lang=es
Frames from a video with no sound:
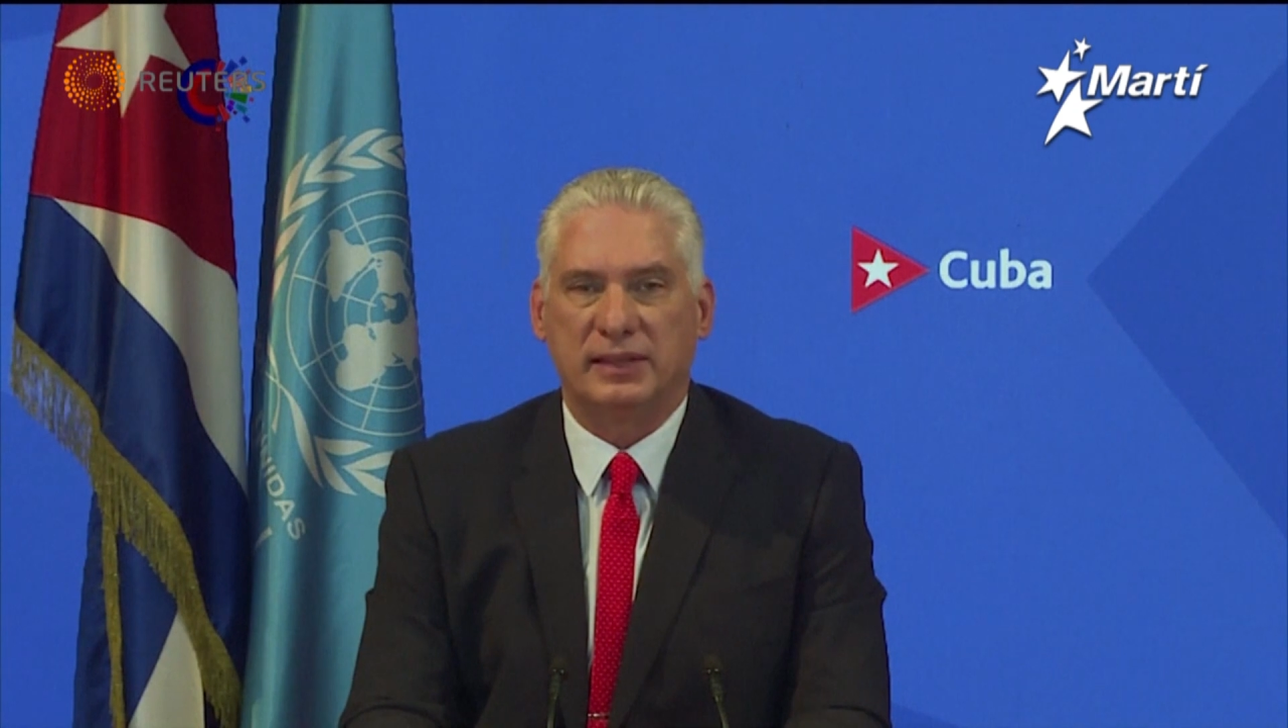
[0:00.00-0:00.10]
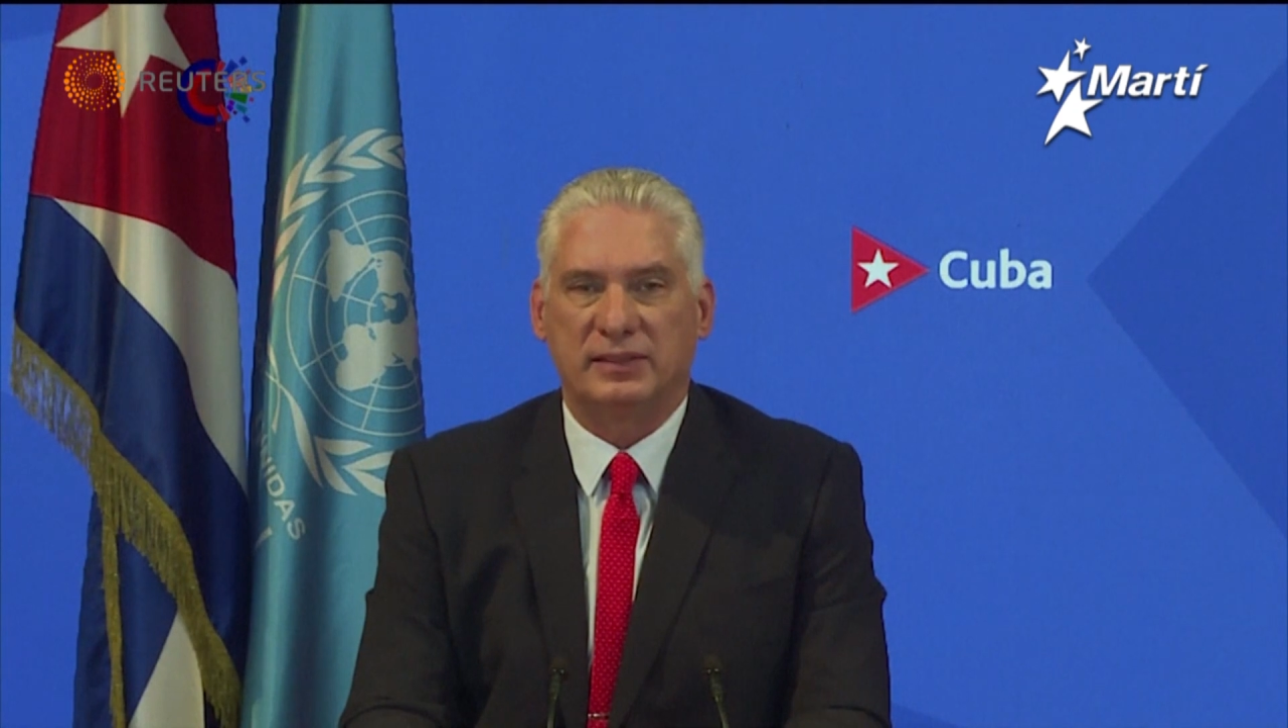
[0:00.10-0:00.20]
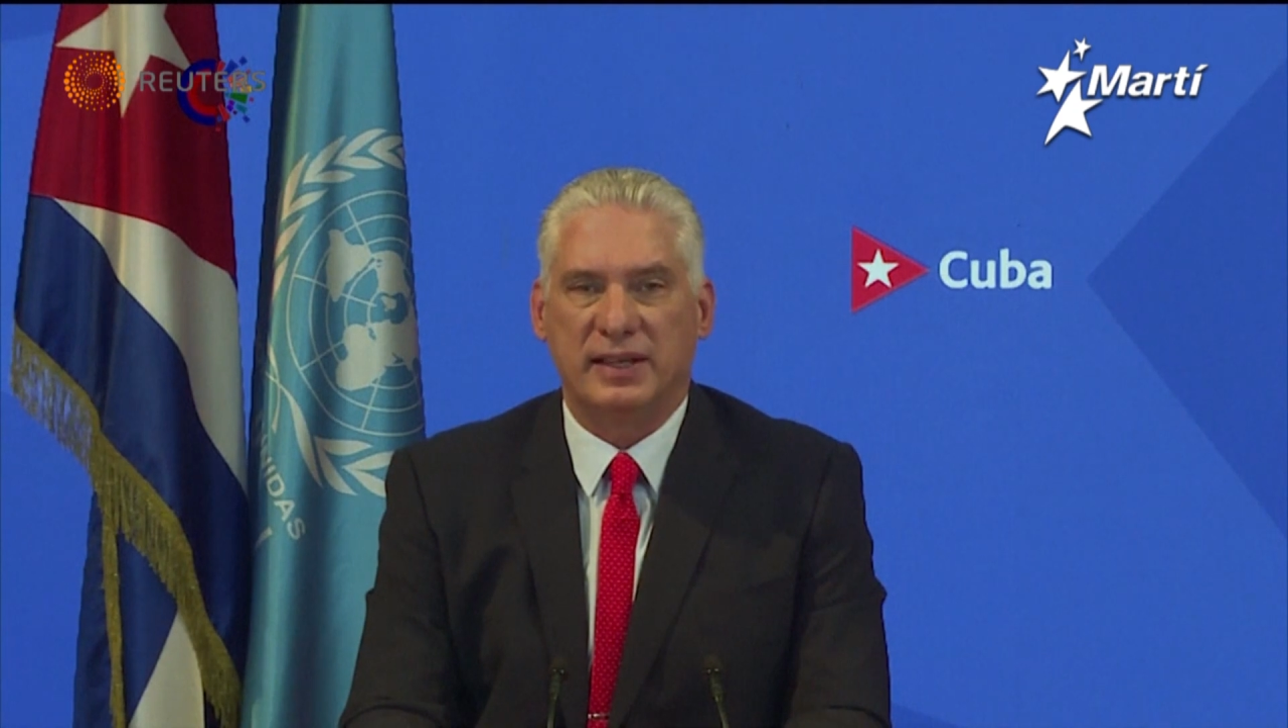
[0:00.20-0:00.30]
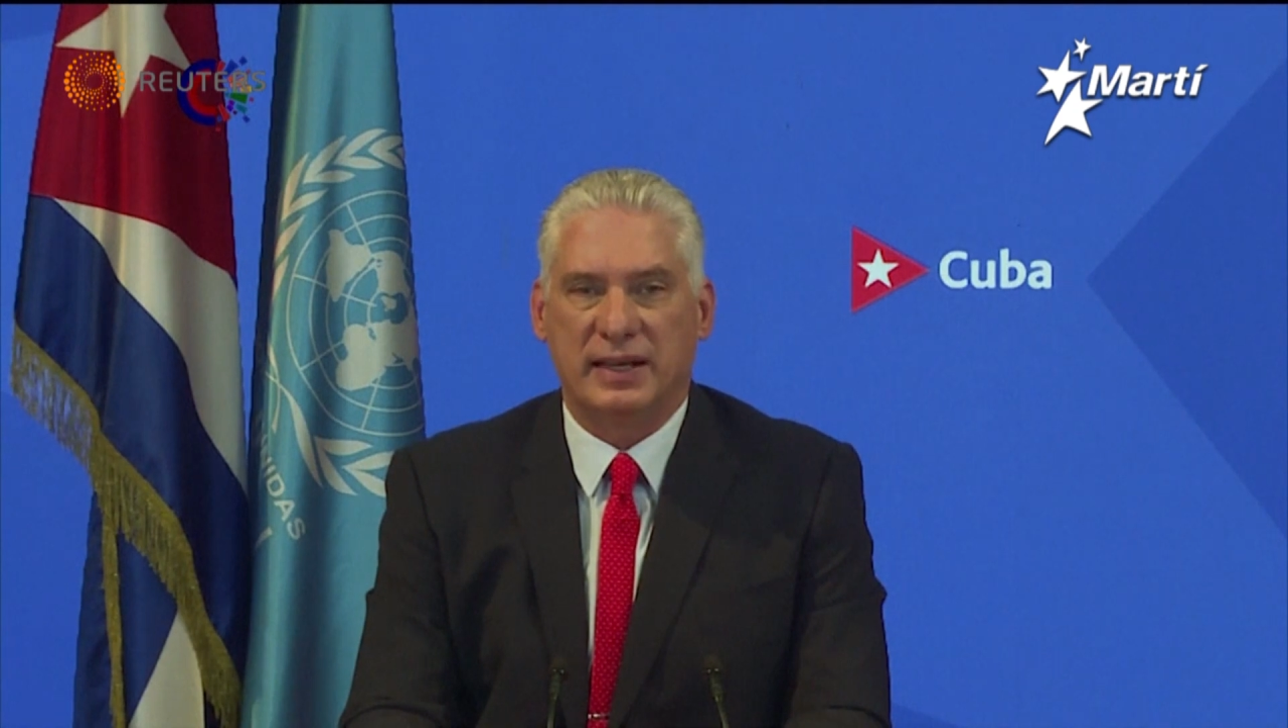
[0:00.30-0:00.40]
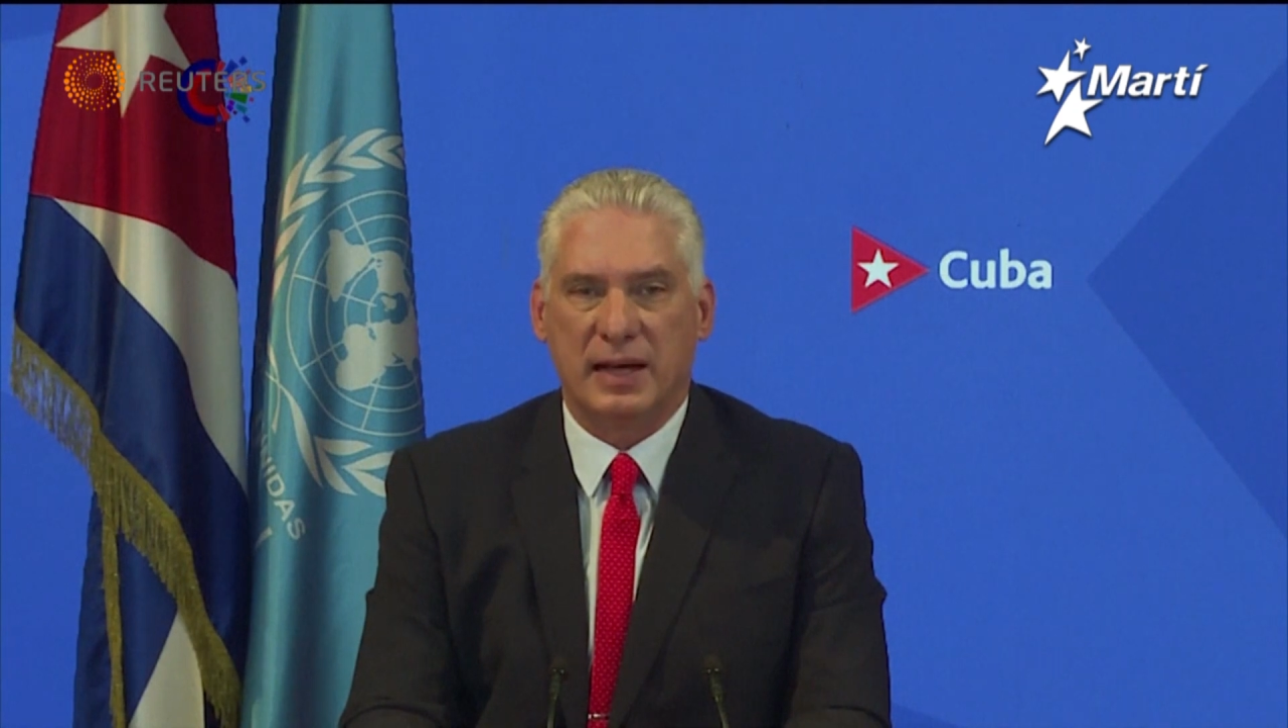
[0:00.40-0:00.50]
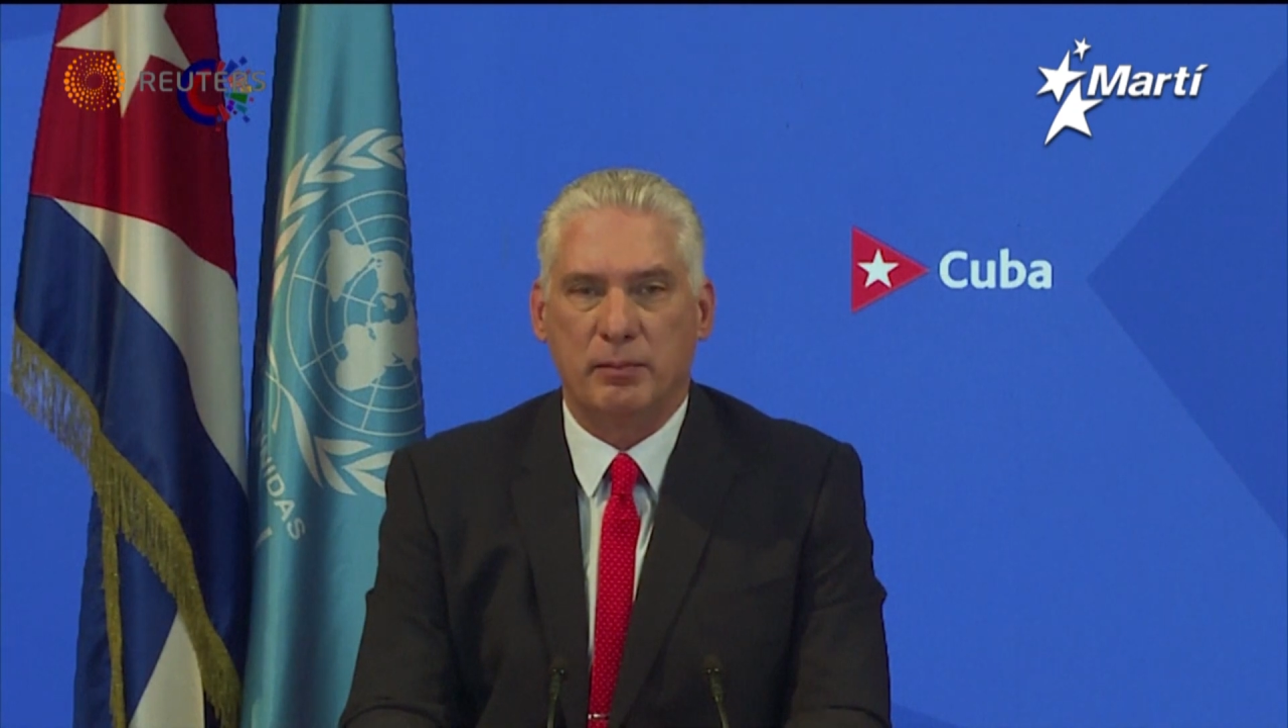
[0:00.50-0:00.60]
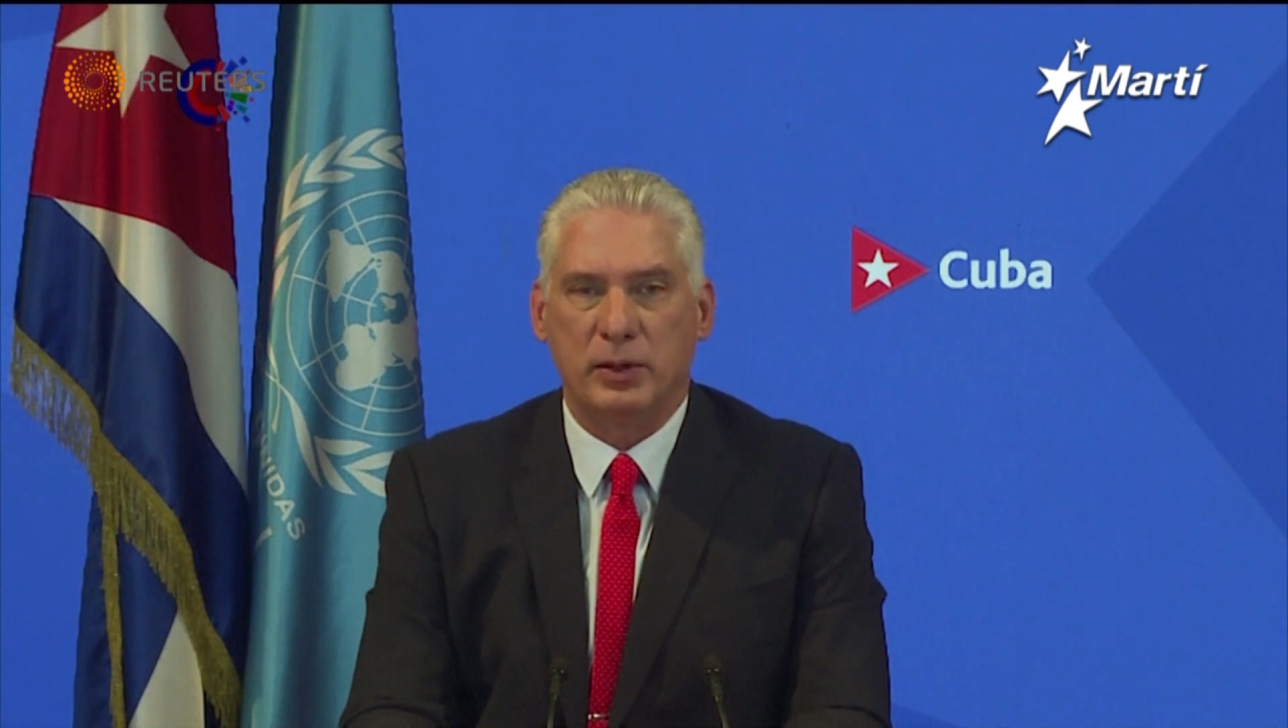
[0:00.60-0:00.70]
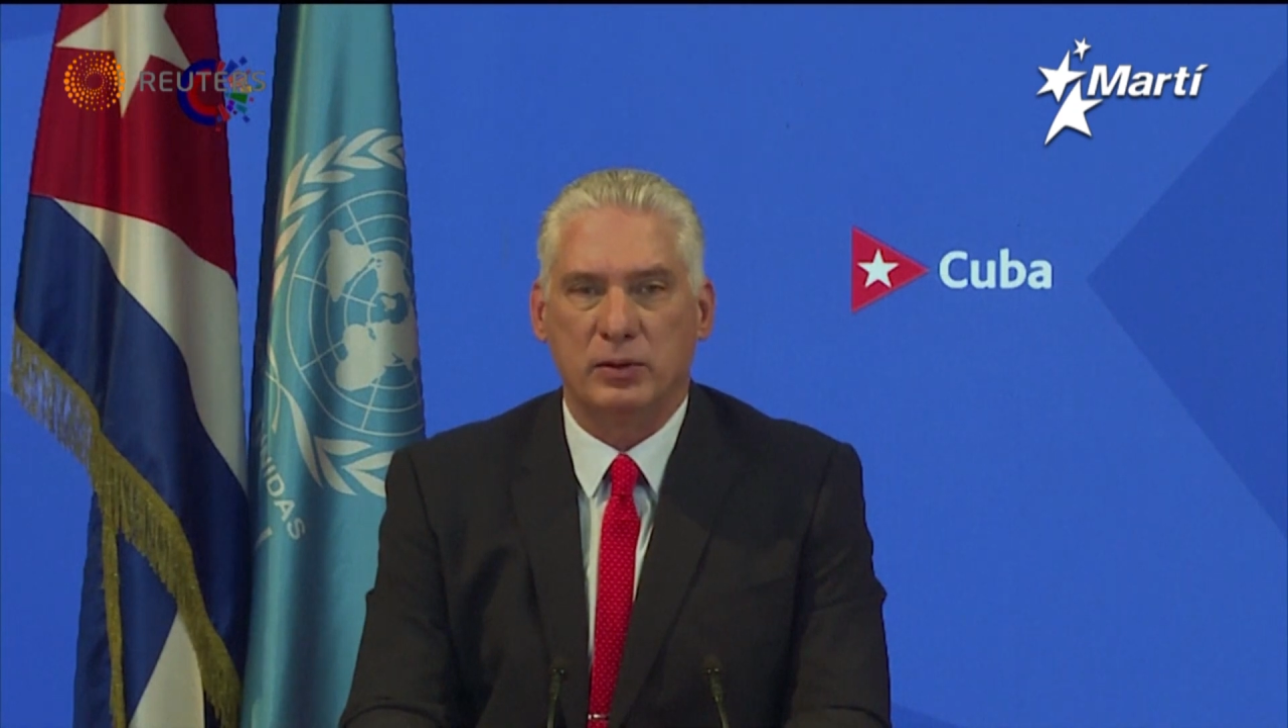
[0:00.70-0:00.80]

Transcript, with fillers: financiero